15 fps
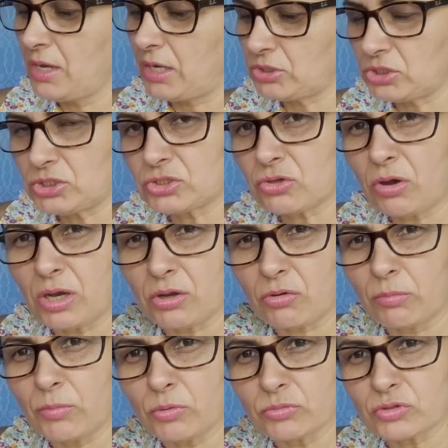A gente escolhe.
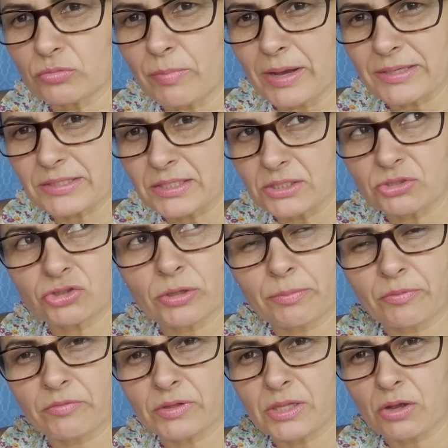Como eu uso bastante, eu já
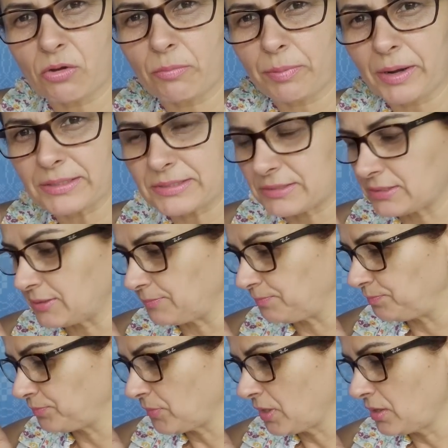aproveitei comprar assim
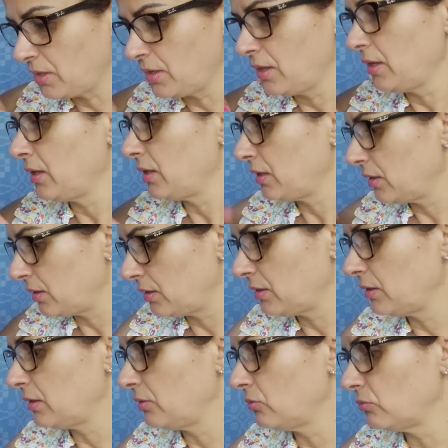
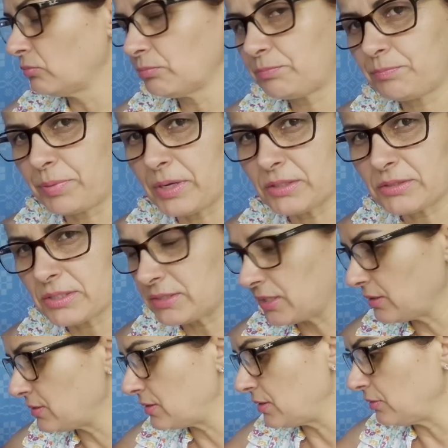um preço
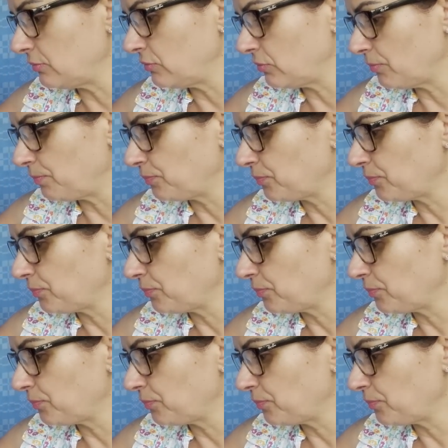acessível.